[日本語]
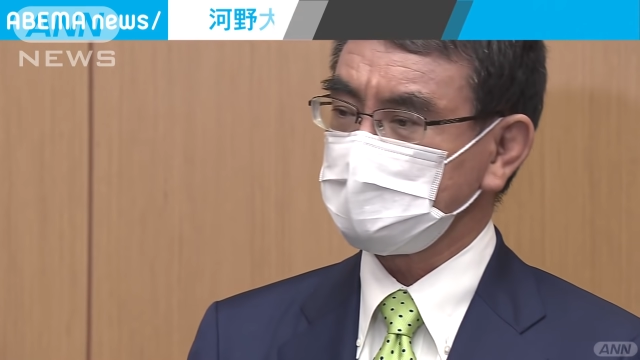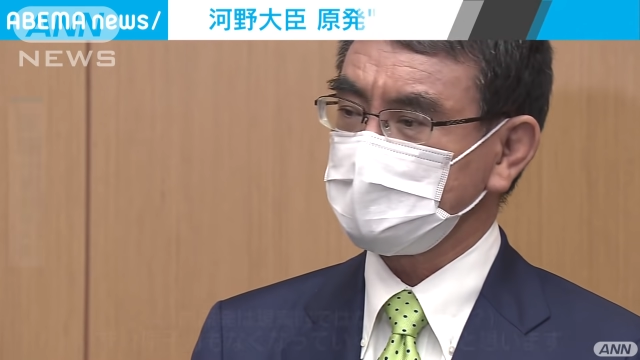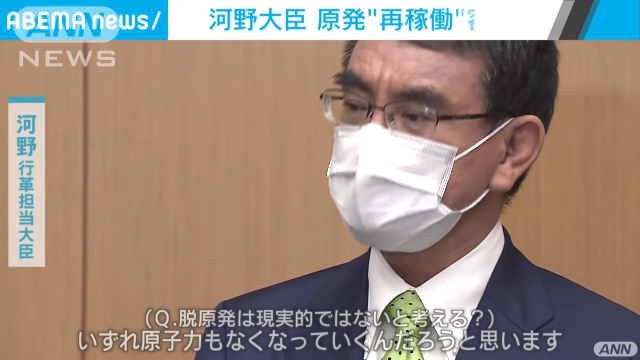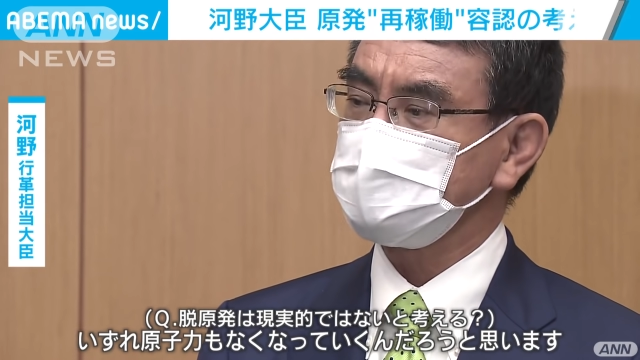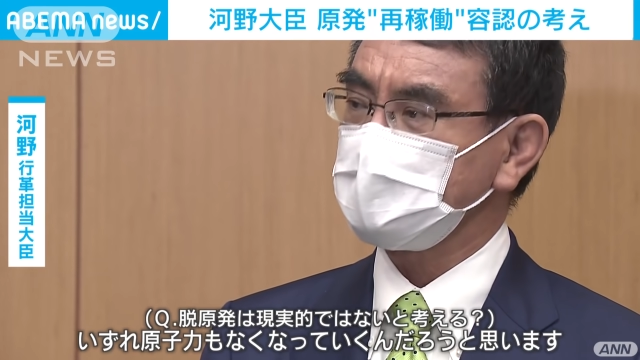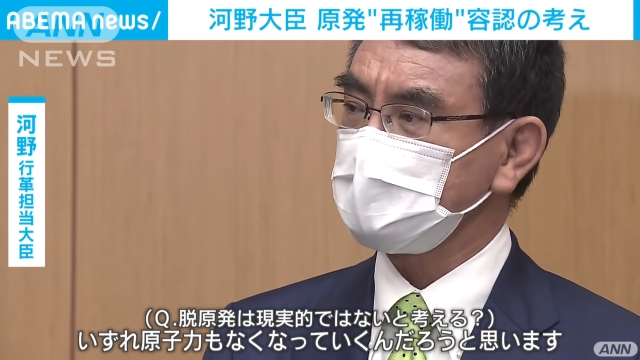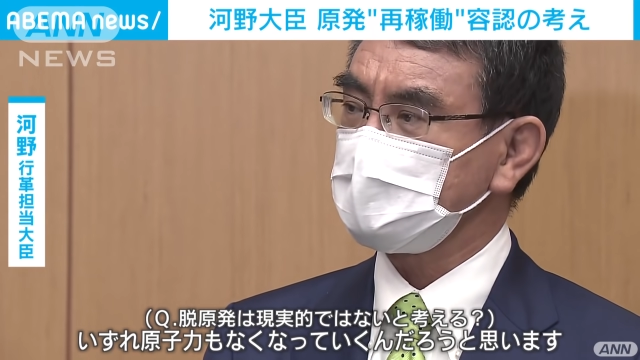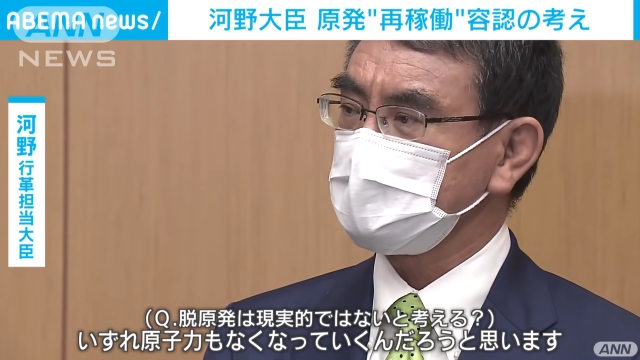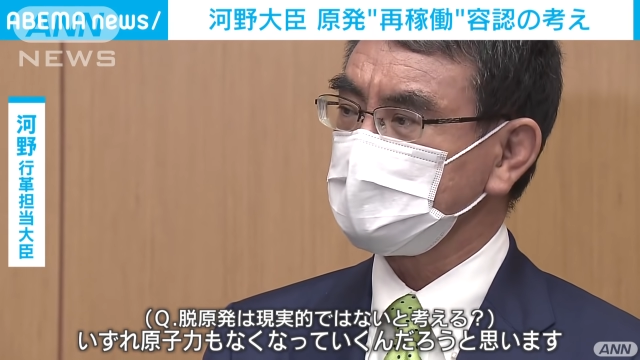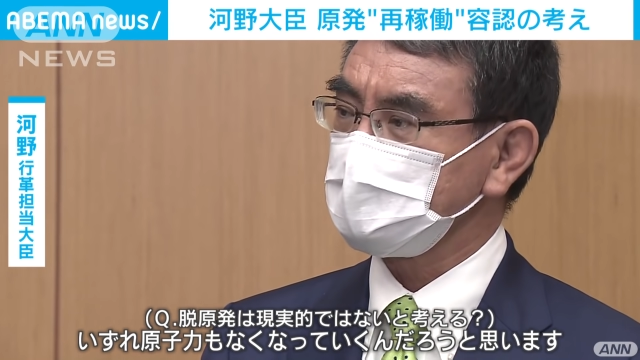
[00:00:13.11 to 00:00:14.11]
いずれ
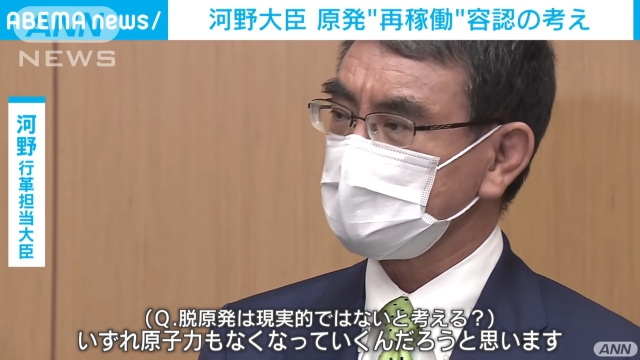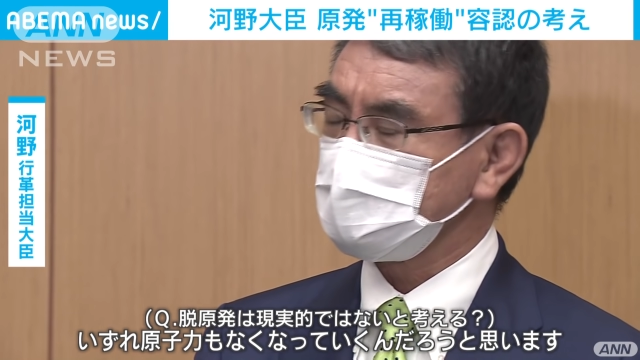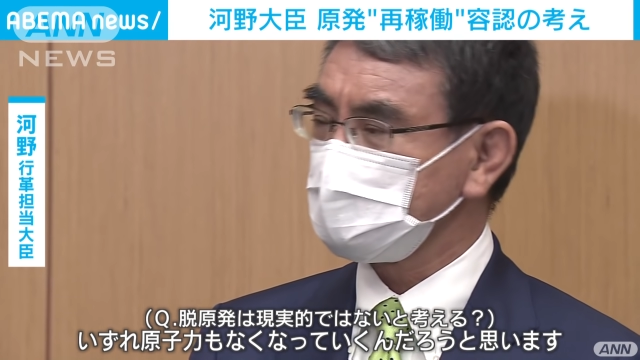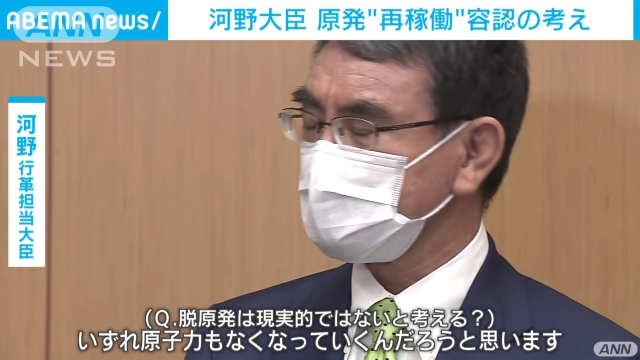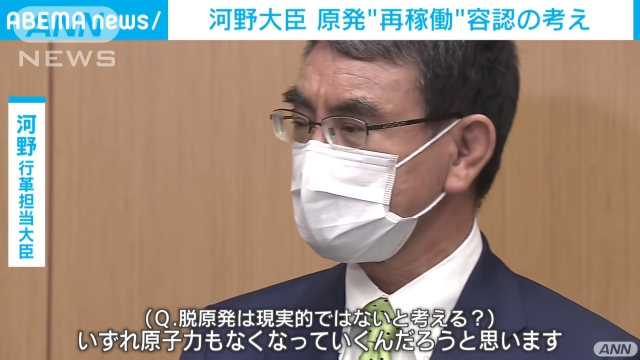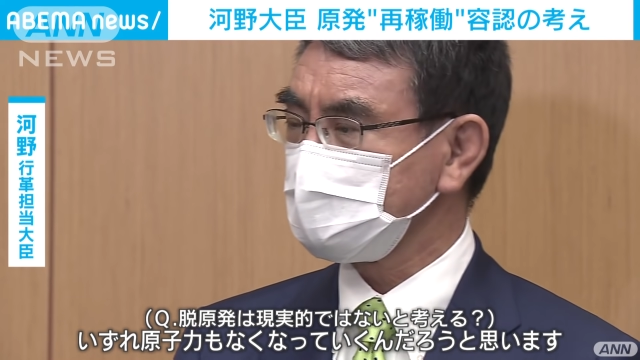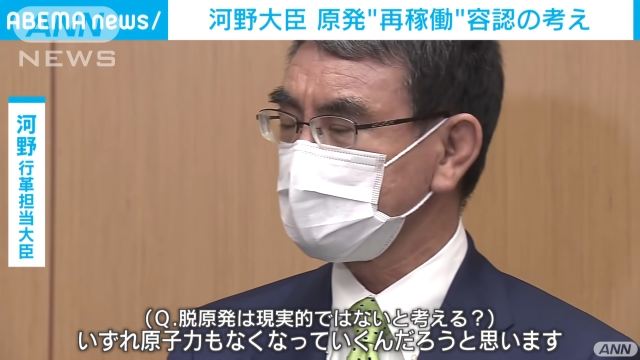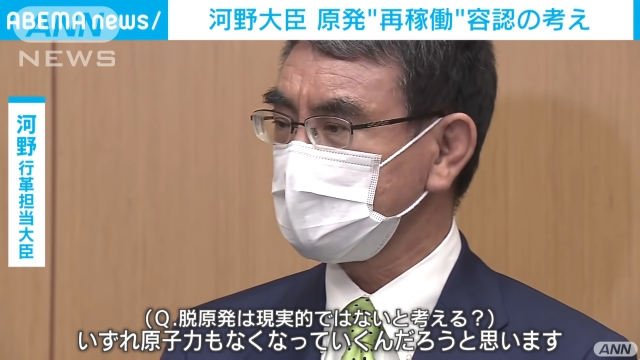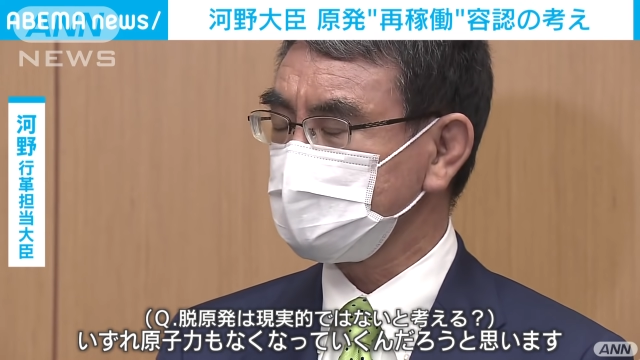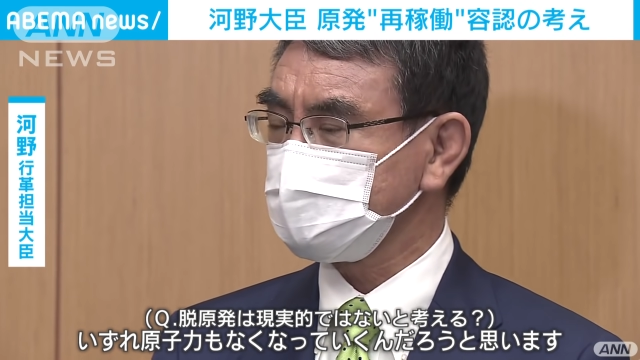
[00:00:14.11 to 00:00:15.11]
あの
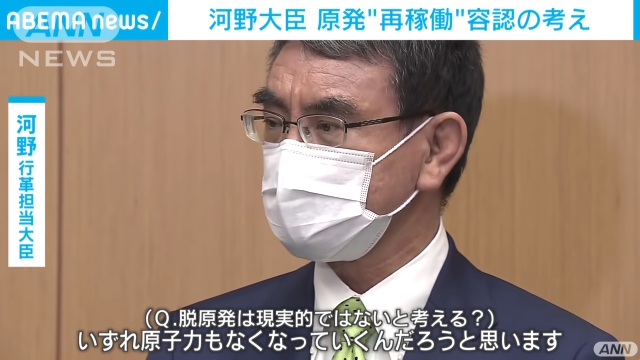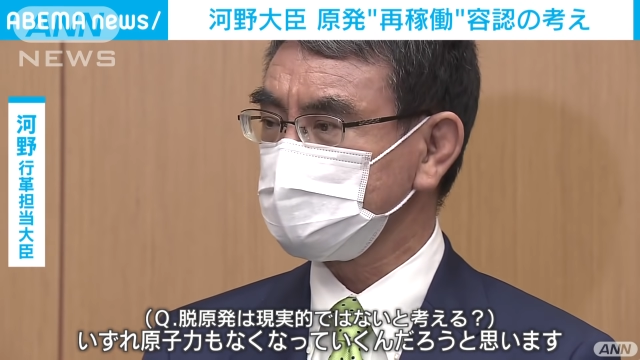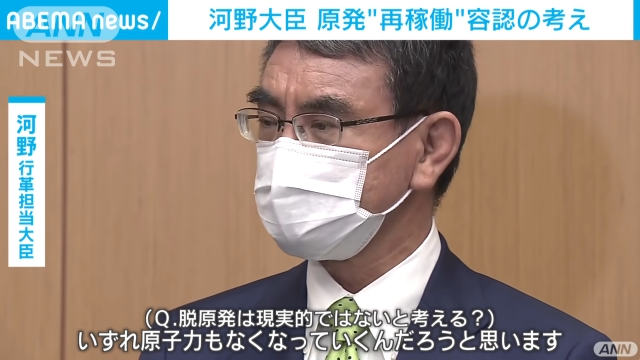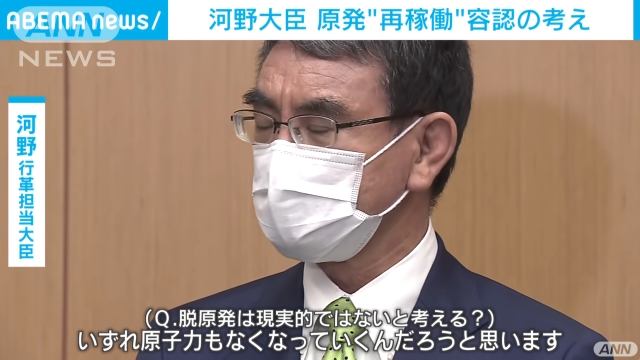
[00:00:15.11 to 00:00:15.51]
原子力